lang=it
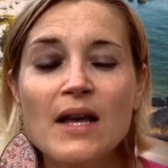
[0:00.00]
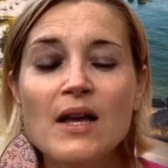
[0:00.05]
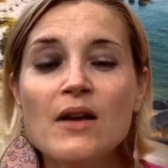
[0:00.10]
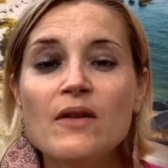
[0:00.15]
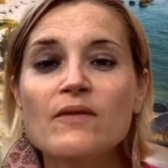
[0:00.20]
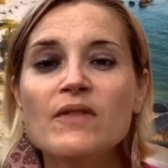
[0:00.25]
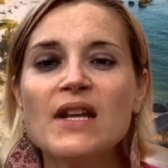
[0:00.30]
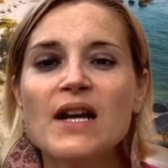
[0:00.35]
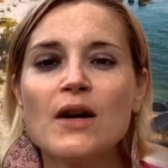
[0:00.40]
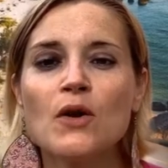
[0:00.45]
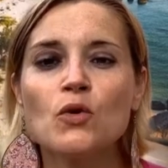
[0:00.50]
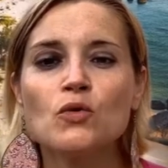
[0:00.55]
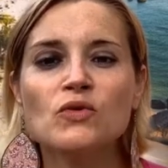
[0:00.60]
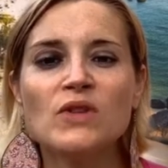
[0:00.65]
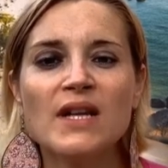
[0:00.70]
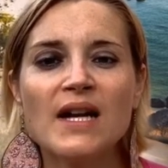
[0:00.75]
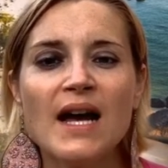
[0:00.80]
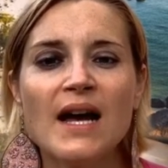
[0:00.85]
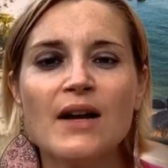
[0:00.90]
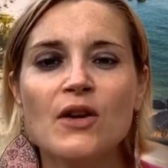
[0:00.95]
vi
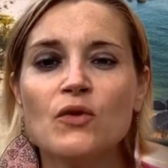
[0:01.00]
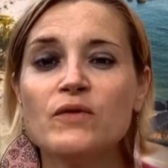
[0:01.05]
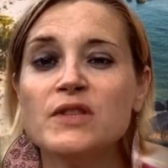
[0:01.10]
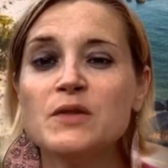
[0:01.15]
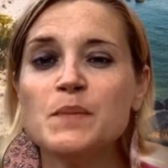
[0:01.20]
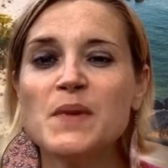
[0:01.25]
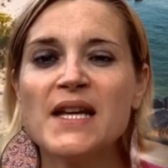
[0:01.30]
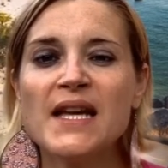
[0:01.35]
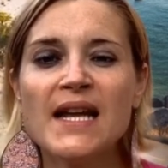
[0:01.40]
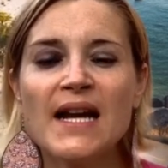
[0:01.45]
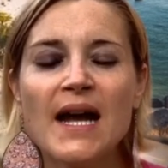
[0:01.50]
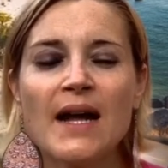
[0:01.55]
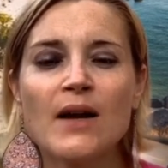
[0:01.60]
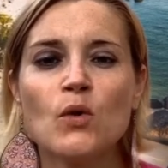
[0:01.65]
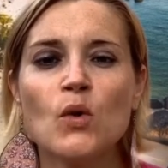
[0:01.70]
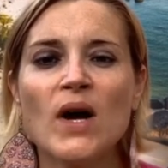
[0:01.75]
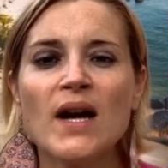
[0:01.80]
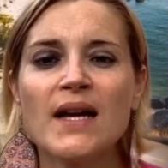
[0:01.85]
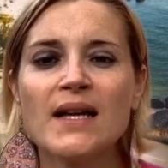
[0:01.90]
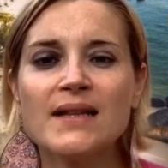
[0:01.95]
racconteranno, vi
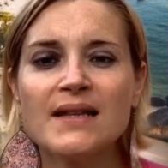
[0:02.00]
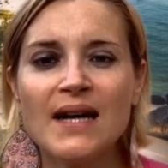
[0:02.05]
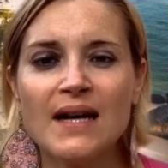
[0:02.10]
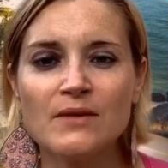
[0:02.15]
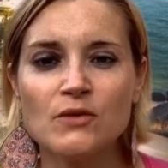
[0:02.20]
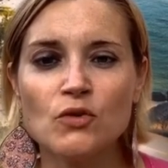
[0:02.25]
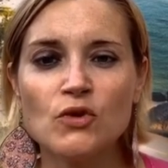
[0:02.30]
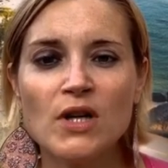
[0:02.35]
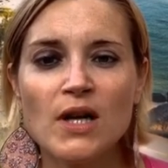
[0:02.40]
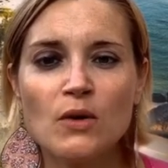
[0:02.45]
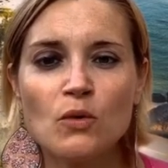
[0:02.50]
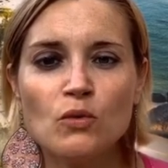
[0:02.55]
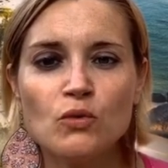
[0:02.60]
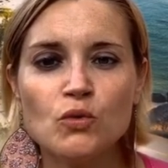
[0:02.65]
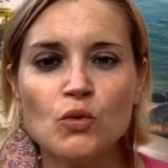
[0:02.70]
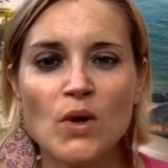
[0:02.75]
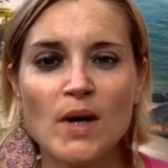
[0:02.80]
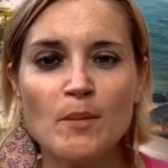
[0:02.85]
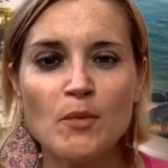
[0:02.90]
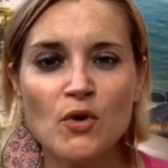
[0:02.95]
spiegheranno anche tanto della
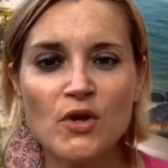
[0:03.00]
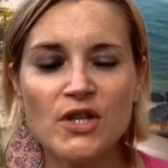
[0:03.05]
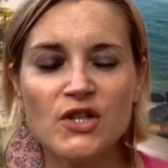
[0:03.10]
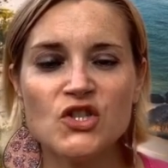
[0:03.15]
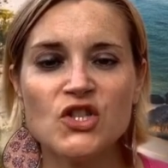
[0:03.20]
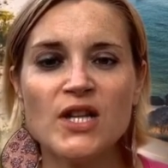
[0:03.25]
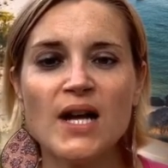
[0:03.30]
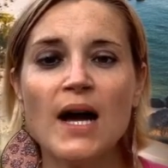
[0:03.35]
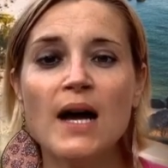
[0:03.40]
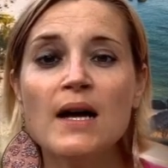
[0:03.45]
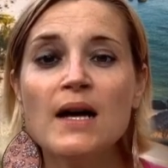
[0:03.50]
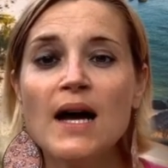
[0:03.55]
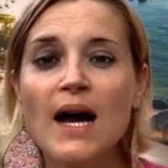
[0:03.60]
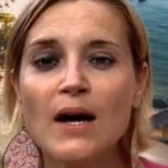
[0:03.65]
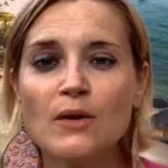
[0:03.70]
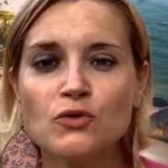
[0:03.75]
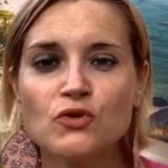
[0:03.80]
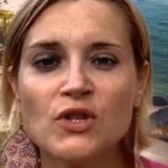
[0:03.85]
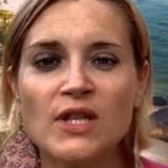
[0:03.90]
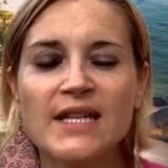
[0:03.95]
cultura aborigena
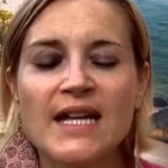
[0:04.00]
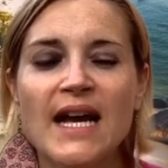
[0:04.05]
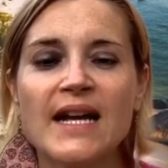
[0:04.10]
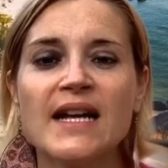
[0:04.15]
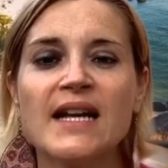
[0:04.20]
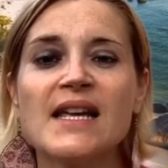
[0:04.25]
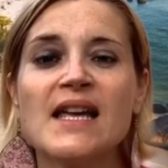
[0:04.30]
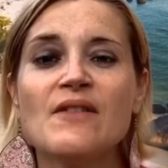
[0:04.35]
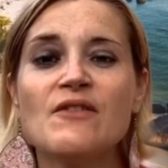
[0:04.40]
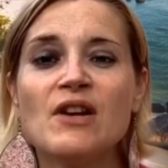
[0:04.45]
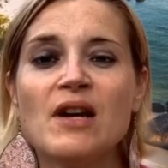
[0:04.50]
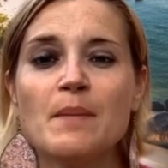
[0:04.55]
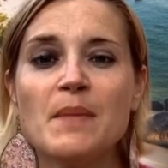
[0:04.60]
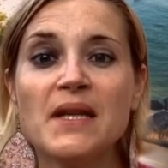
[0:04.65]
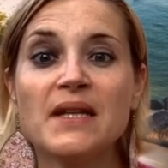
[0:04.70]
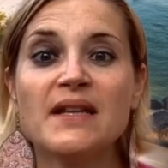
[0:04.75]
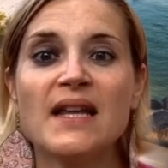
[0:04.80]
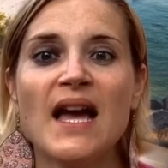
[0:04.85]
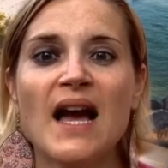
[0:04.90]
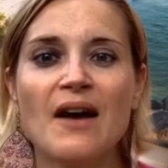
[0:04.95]
australiana che è
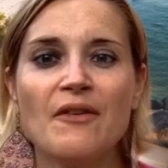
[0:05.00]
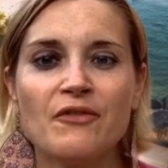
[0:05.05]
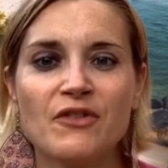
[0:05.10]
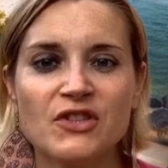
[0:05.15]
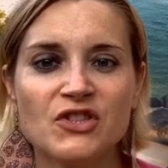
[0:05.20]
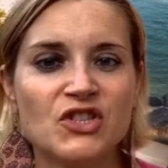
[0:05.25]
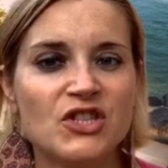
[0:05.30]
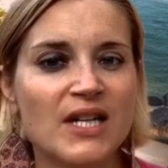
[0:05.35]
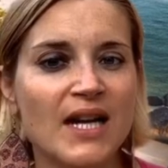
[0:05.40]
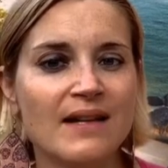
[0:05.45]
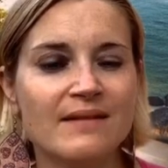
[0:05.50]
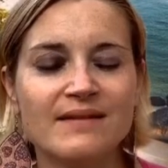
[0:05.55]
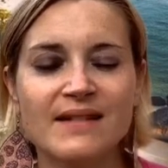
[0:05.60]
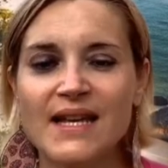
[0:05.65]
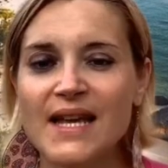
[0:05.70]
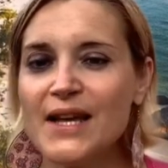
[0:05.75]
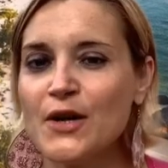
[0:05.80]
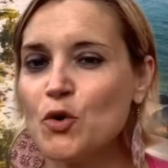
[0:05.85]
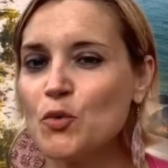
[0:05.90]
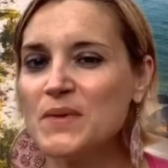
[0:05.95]
veramente
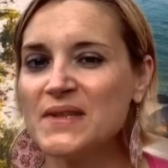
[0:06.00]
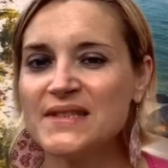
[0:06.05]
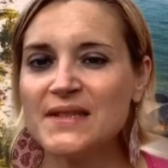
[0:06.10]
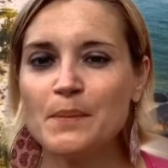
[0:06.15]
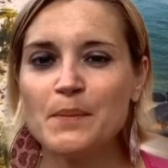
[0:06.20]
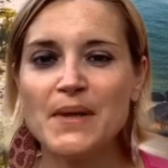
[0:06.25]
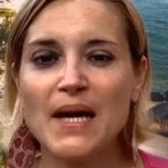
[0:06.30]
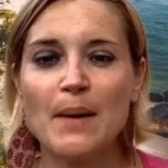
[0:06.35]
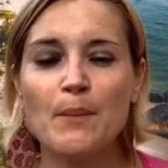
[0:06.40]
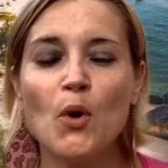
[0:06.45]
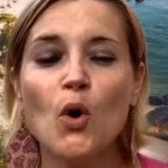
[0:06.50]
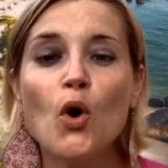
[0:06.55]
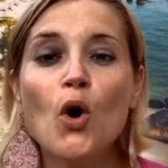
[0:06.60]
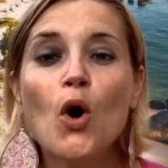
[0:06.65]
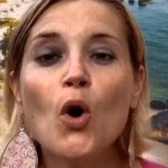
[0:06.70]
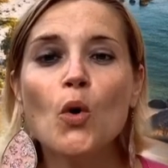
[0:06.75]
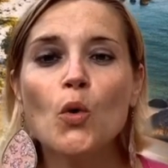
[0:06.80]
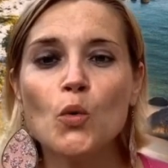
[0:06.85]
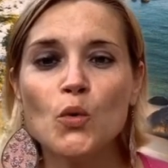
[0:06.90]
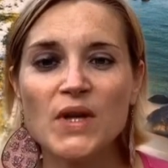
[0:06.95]
affascinante e come sappiamo
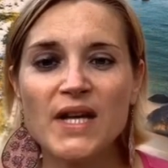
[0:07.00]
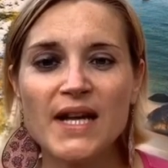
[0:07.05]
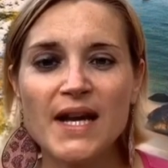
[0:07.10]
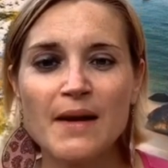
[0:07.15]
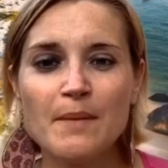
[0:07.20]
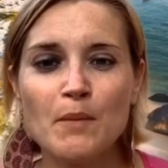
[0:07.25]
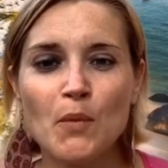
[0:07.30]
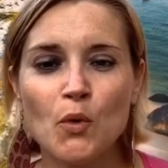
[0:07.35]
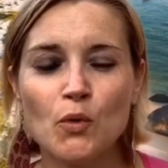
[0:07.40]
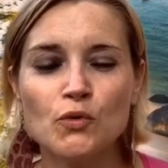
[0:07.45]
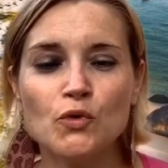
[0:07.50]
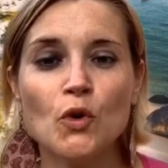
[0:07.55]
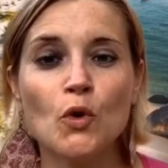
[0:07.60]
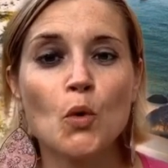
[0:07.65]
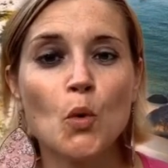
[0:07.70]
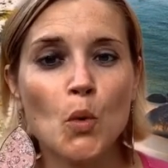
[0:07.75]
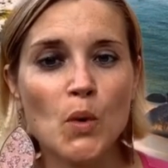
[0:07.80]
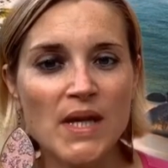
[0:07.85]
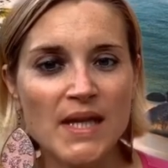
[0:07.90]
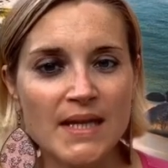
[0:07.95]
unica al mondo.
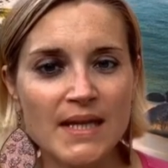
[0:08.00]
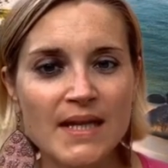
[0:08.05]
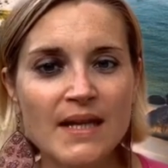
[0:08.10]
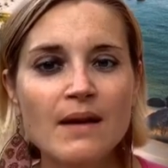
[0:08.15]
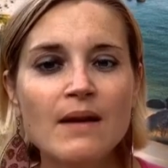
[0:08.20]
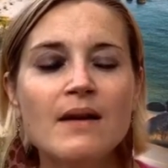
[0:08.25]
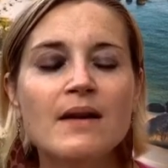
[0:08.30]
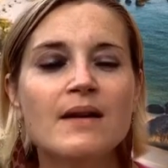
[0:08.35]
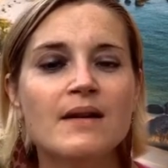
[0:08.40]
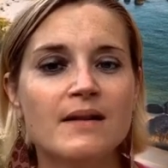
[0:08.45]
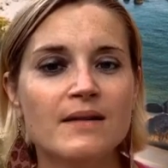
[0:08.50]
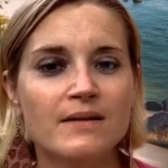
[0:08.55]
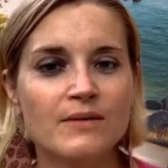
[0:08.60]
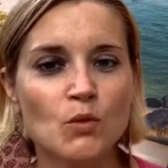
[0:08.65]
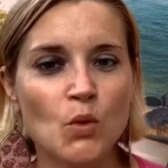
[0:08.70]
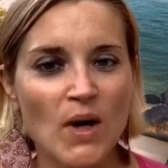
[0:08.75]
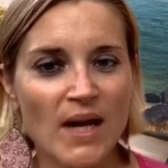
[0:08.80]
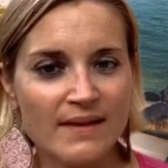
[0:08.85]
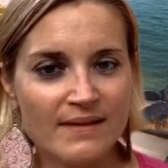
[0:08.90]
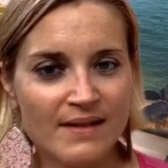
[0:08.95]
Quindi
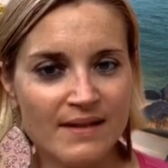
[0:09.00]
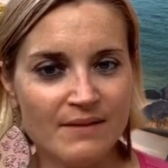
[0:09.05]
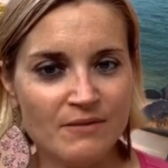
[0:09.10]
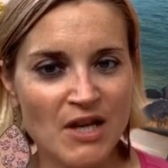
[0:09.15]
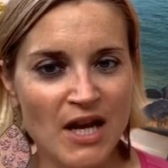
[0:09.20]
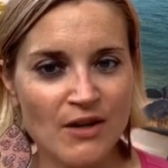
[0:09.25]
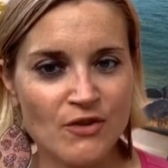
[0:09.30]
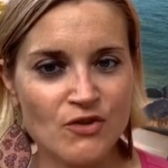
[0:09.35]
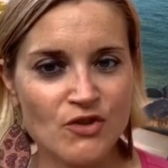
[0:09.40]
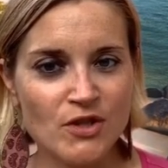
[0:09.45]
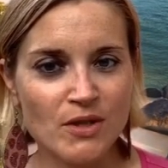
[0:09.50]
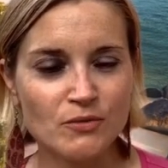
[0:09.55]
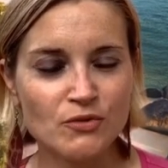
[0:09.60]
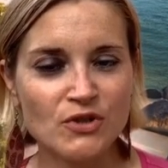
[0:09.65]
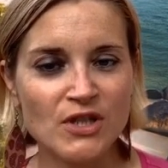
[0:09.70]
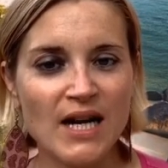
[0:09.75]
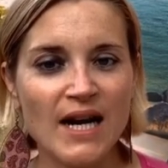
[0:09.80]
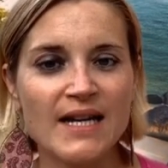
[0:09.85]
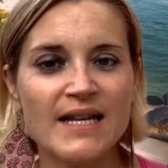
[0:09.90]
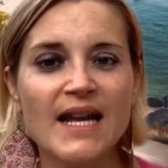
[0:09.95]
durante il viaggio in
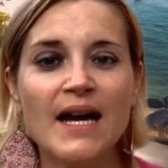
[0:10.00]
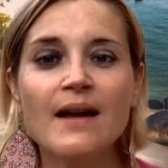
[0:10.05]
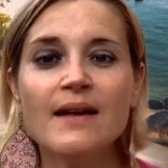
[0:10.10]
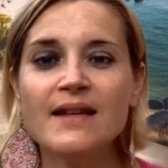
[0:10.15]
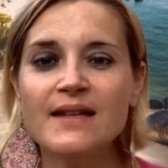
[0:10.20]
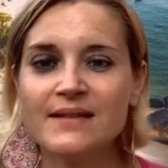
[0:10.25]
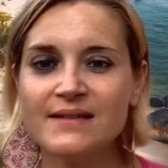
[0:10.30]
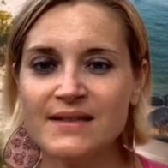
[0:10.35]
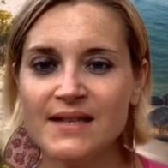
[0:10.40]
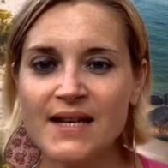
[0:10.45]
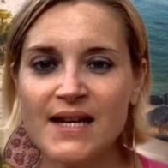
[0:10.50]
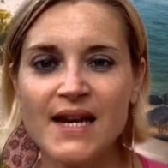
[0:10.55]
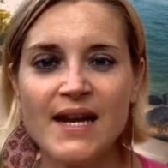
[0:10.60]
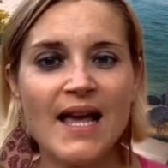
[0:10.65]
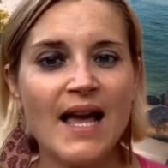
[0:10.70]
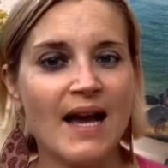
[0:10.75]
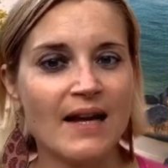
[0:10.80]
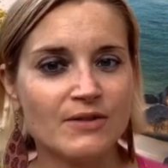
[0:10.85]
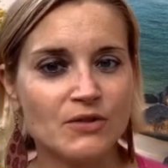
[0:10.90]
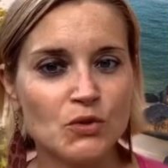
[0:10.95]
Australia
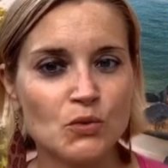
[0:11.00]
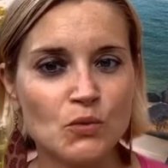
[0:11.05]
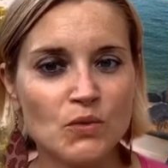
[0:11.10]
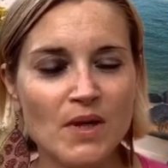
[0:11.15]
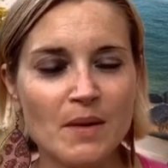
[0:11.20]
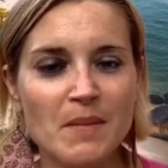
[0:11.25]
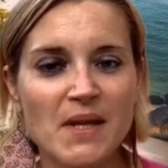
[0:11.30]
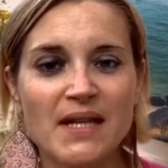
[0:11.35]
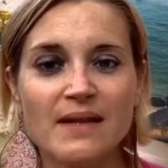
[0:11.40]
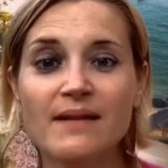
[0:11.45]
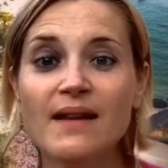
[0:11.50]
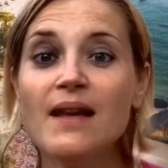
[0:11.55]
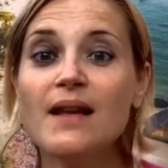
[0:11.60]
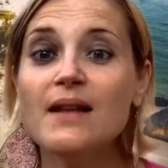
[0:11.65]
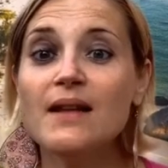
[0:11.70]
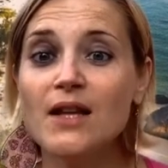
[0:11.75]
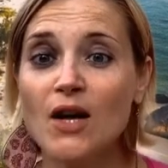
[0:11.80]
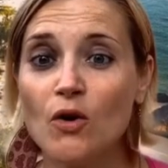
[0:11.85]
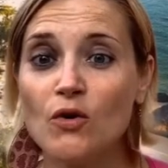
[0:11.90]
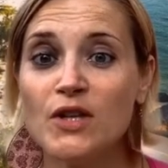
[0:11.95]
inserire assolutamente
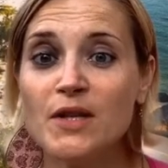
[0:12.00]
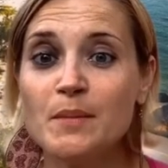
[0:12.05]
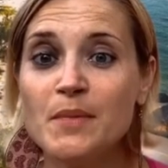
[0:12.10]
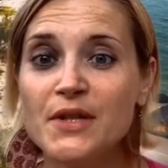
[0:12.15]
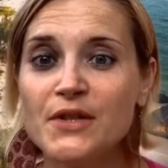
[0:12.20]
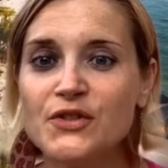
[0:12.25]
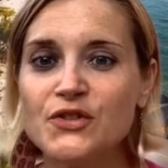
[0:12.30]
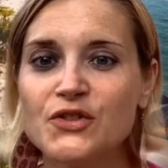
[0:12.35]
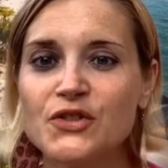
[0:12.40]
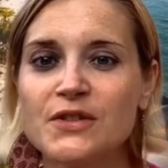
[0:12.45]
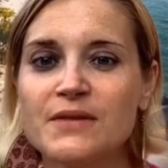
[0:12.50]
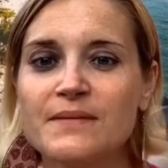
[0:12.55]
Lonely Beach.